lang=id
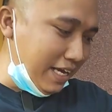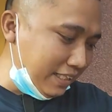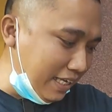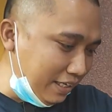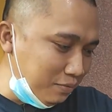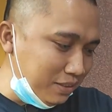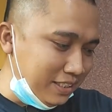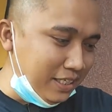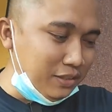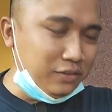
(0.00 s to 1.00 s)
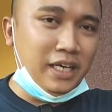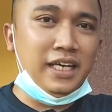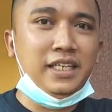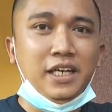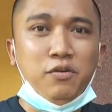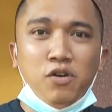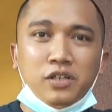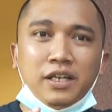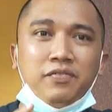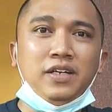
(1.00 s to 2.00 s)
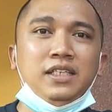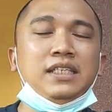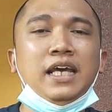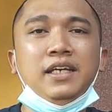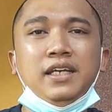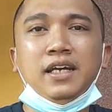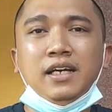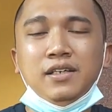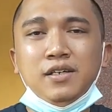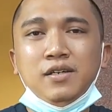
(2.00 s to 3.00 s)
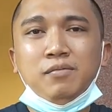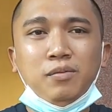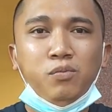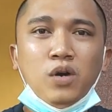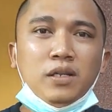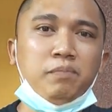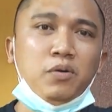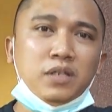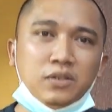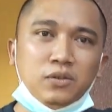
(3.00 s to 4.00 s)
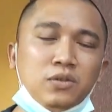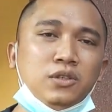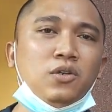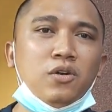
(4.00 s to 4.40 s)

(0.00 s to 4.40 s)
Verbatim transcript: daya tarik gue sendiri juga ya. Jadi Warcraft ini selain dia membuat power tools,